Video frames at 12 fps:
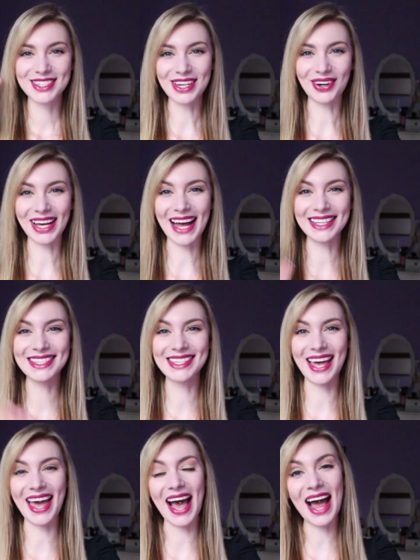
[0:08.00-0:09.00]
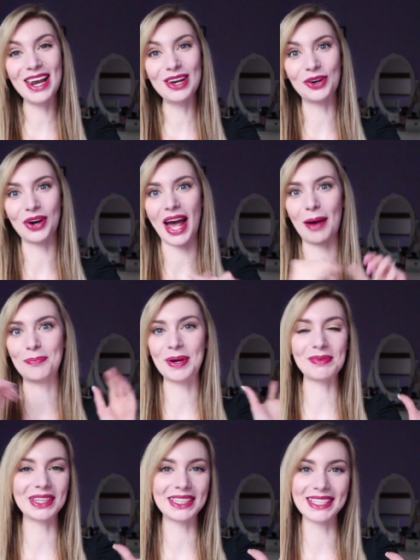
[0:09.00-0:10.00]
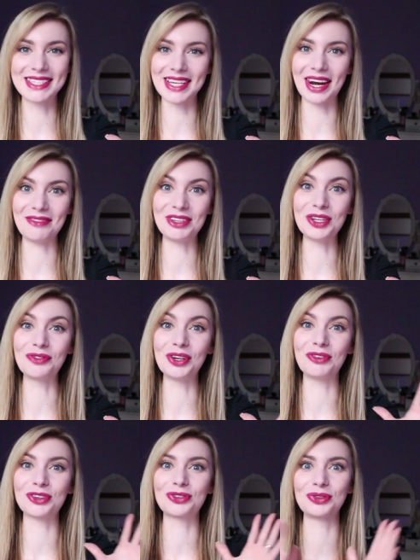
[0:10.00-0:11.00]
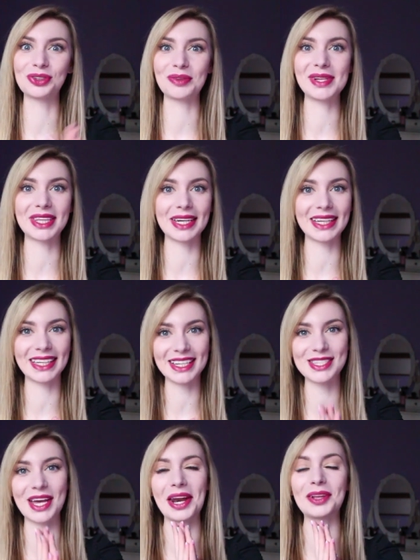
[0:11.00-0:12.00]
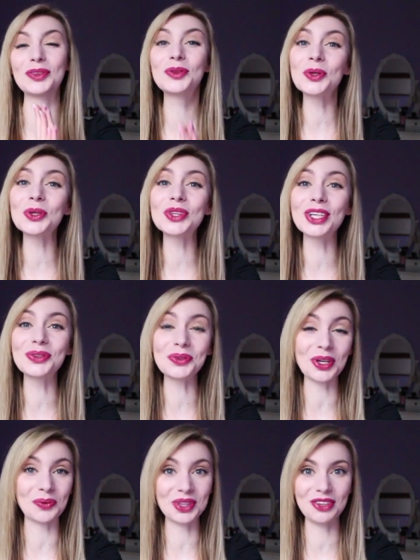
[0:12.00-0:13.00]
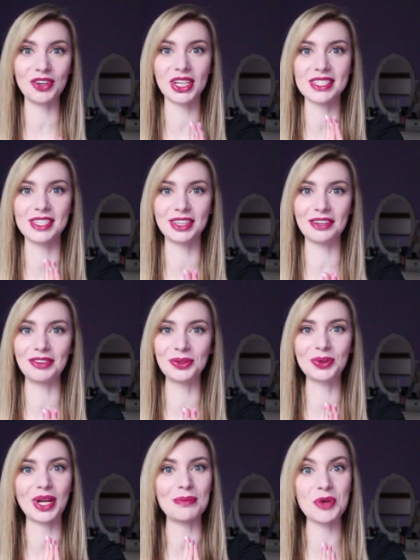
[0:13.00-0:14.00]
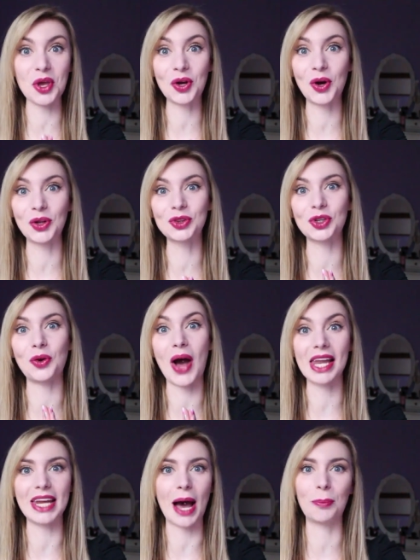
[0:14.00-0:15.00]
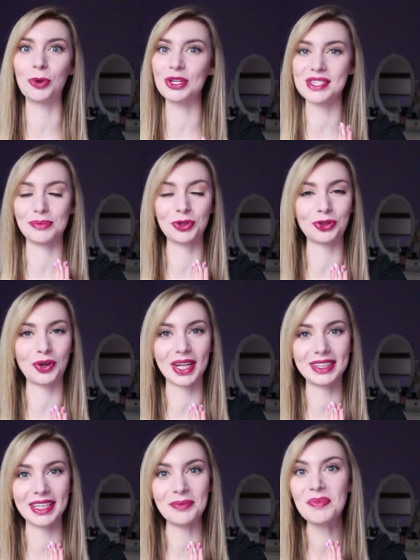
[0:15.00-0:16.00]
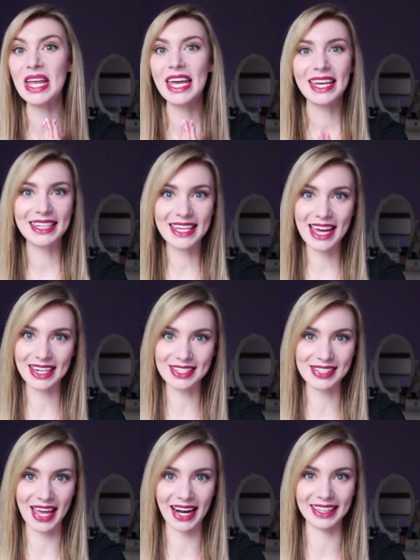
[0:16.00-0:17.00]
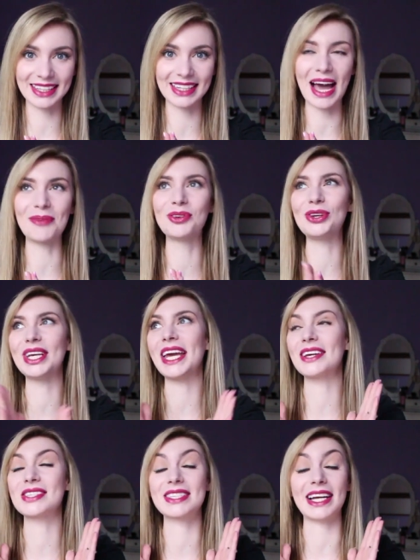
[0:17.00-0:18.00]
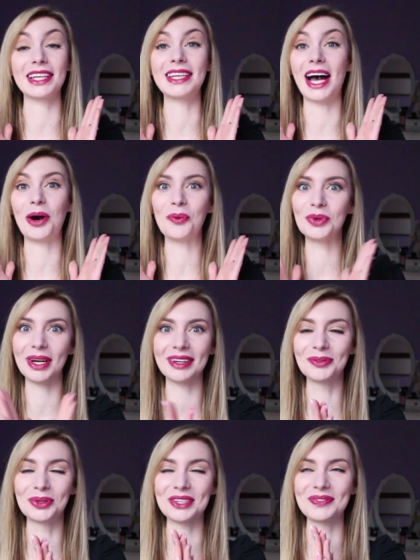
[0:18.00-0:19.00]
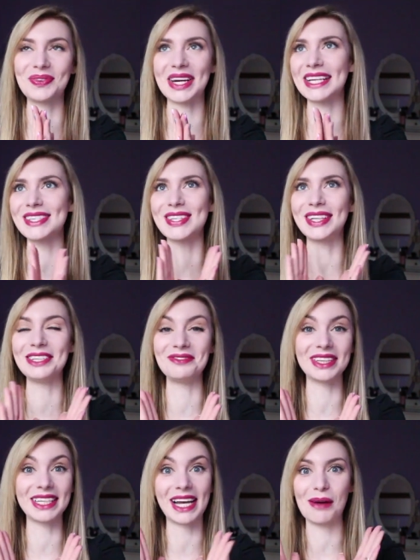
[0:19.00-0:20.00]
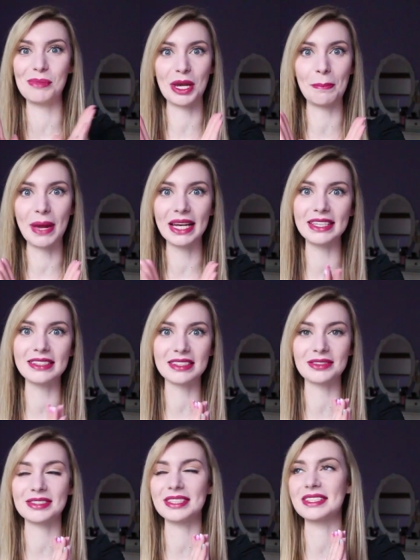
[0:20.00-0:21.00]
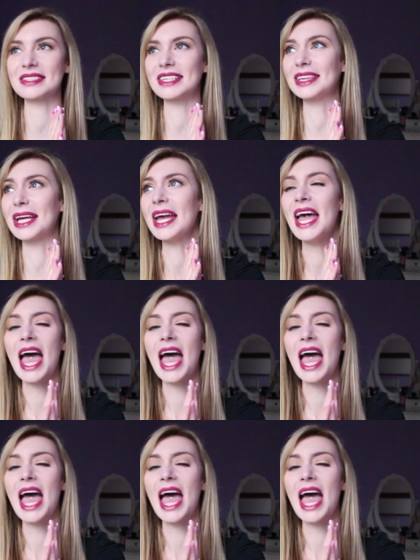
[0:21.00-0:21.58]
Ciao ragazze, allora prima di iniziare il video volevo assolutamente ringraziare tutte e tutte quante voi che siete venute al mio incontro a Napoli, siamo tornati ieri sera da Napoli, è stata un'esperienza un indimenticabile, bellissima, siete state